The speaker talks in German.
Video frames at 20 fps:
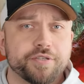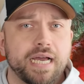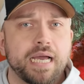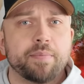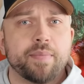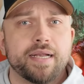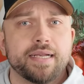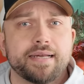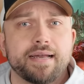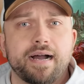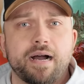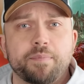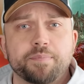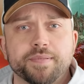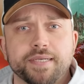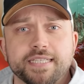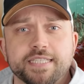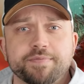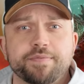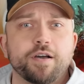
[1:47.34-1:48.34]
schon einmal
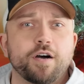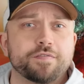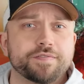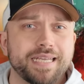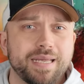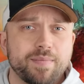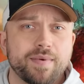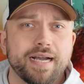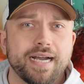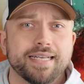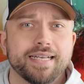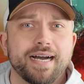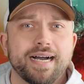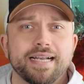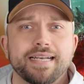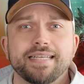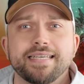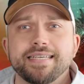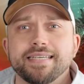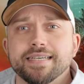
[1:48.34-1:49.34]
gehabt, als wir auf dem
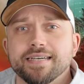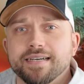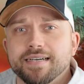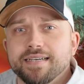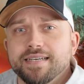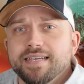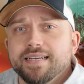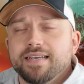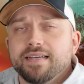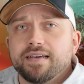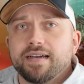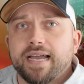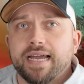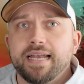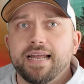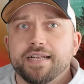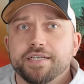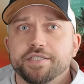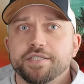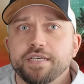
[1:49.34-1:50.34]
Kanal hier
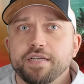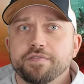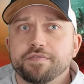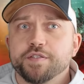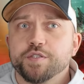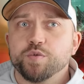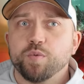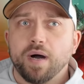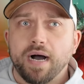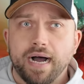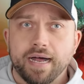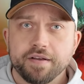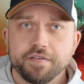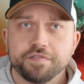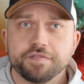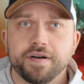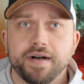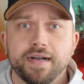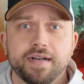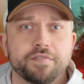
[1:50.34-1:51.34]
relativ zu
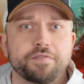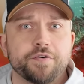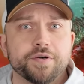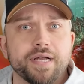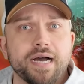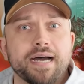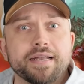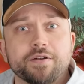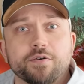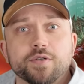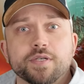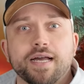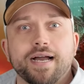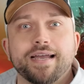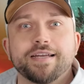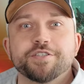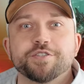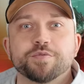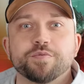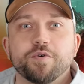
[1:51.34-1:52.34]
Anfang von Unknown
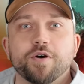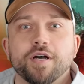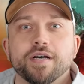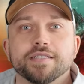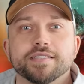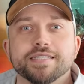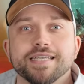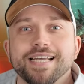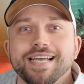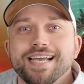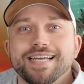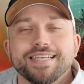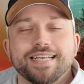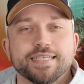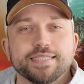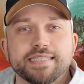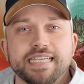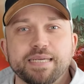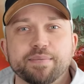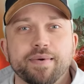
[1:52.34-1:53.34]
Kaijuverse
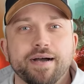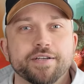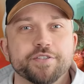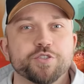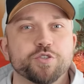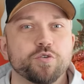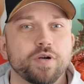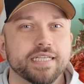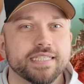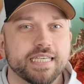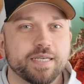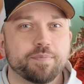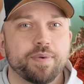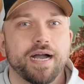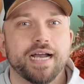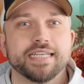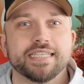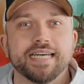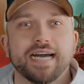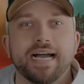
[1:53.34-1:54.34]
das Thema Jurassic
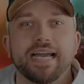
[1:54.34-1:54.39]
Park